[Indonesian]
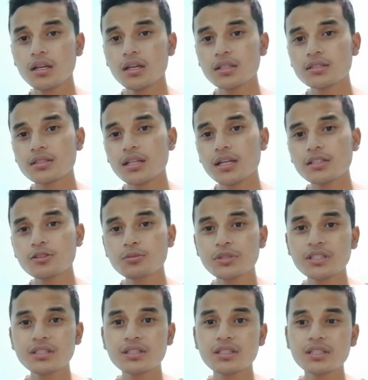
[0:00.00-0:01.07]
Setelah itu
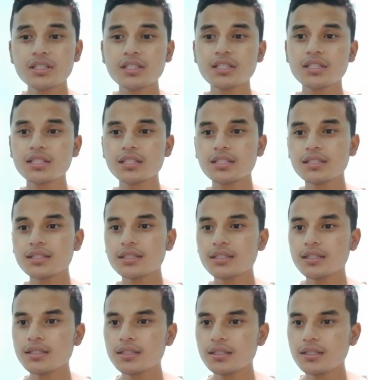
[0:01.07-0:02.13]
Menteri
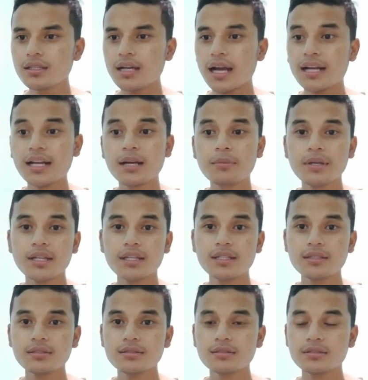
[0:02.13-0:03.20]
eh, Agama
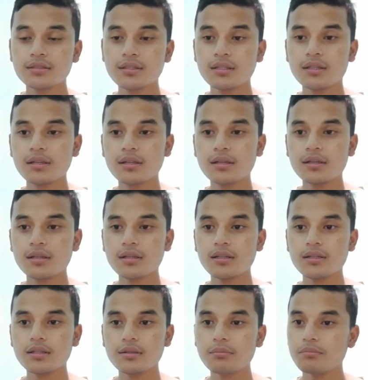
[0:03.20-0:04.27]
ya, eh,
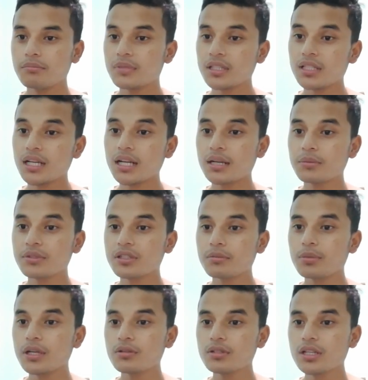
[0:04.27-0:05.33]
Menteri Agama
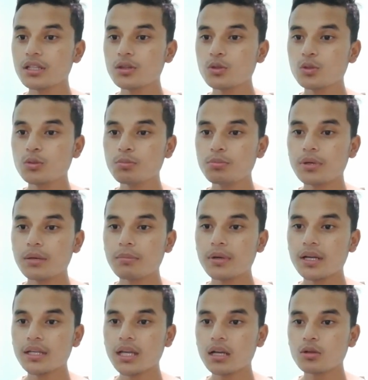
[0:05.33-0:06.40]
terbaru yaitu
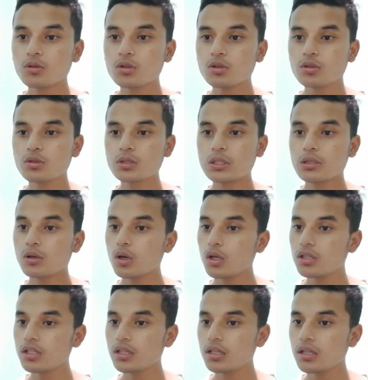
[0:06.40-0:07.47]
Bapak Yakut
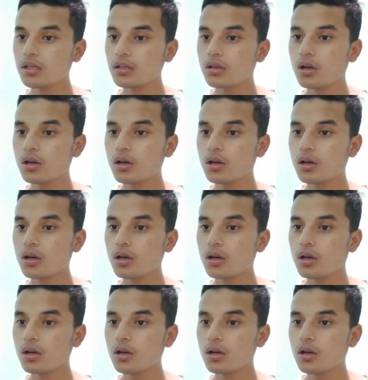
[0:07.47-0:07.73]
Kolil